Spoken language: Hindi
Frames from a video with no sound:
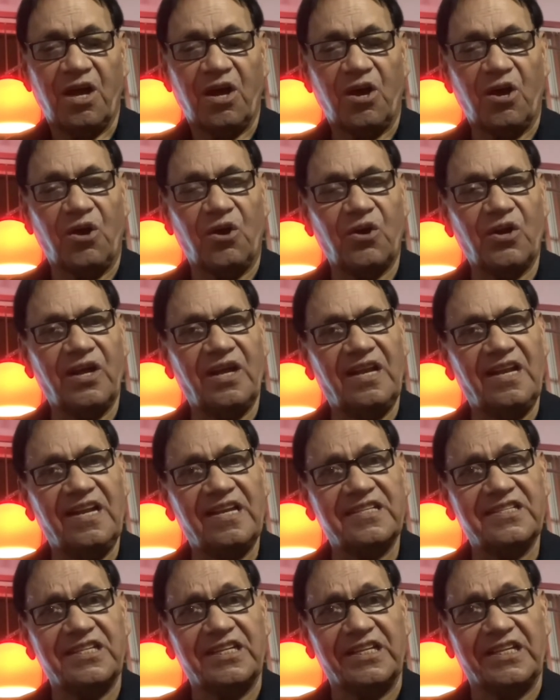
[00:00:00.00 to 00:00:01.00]
और
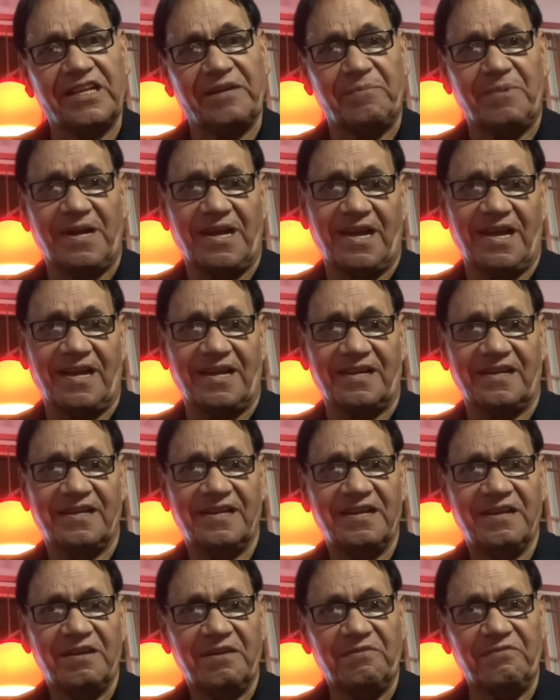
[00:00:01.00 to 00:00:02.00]
इलेक्शन के बगैर
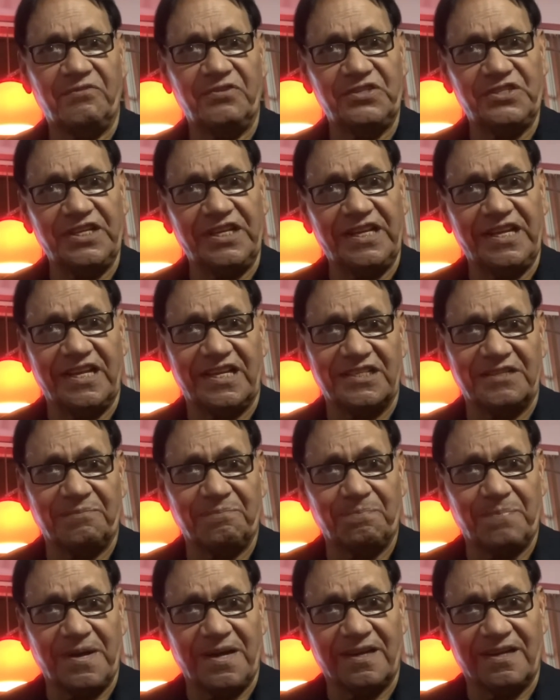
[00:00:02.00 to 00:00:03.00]
वज़ी अजम
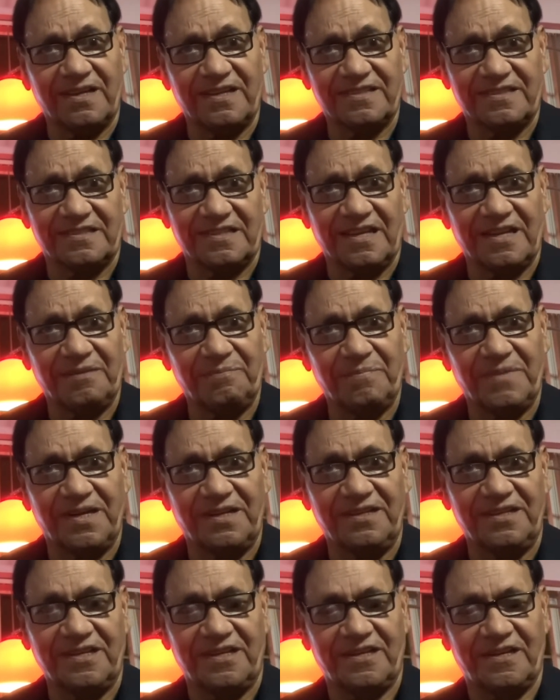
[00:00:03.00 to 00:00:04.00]
पाकिस्तान बन
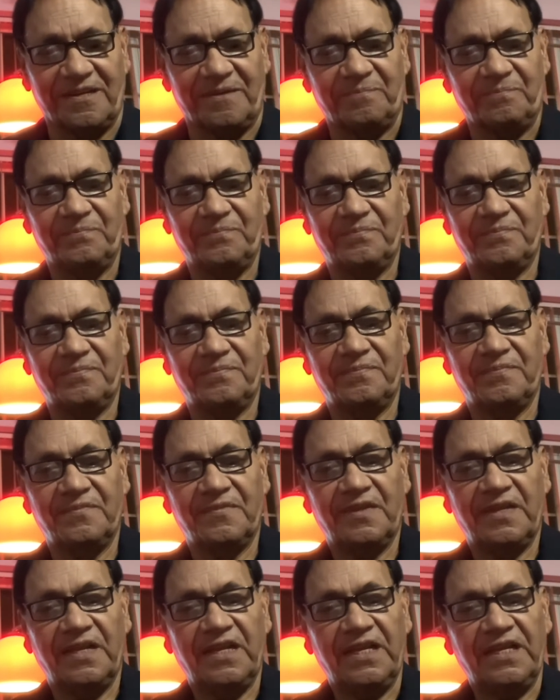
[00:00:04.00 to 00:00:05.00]
जाना
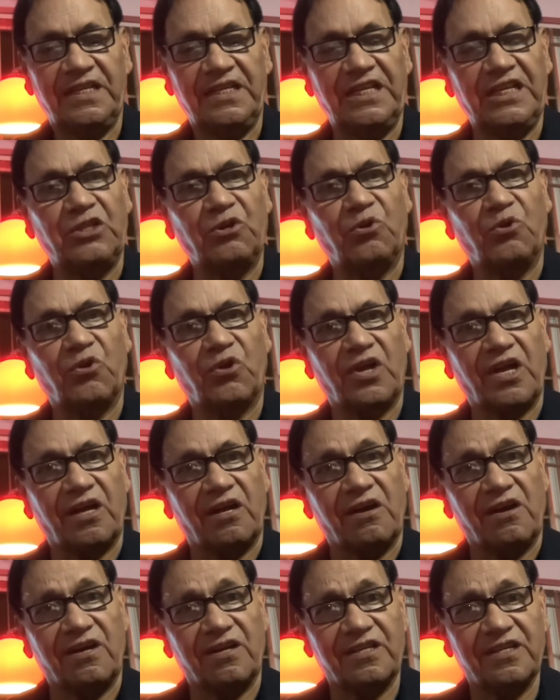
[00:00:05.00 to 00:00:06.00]
ये दोनों
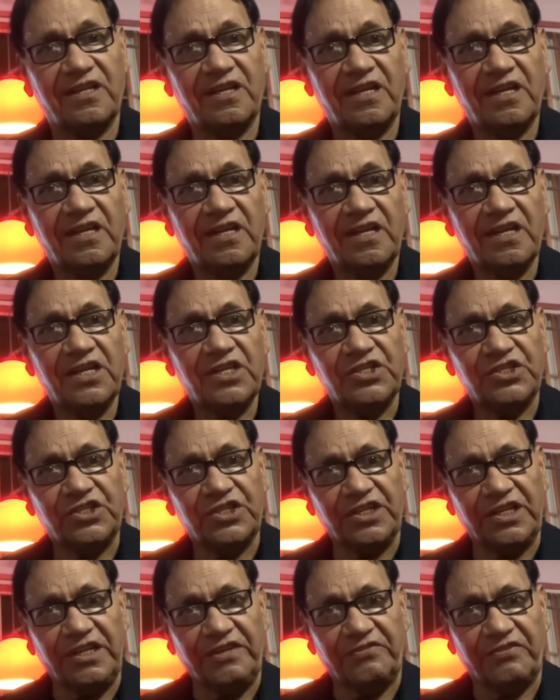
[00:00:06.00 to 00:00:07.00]
रिकॉर्ड
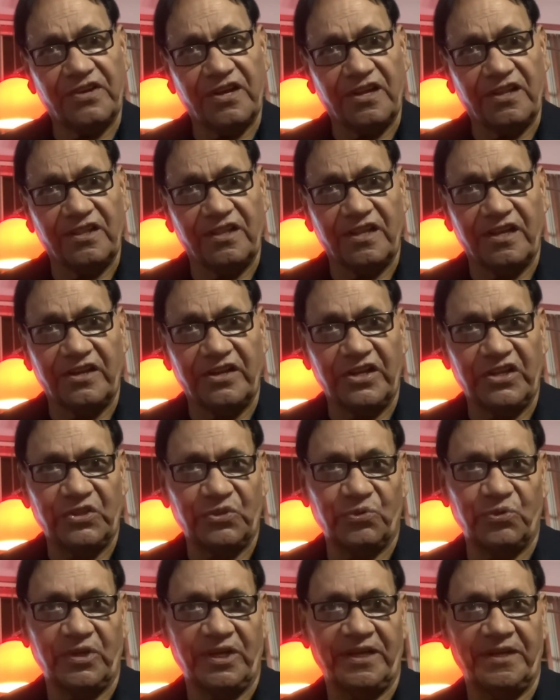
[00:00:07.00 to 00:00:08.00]
शरीफ ख़ानदान ने
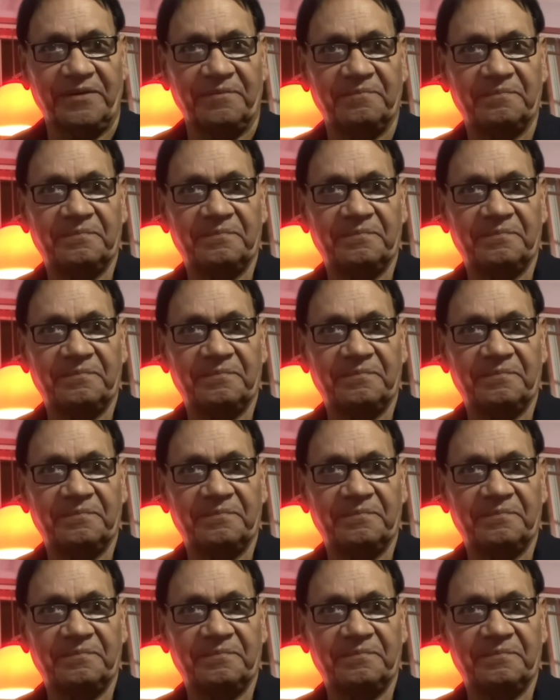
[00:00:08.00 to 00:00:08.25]
तोड़े हैं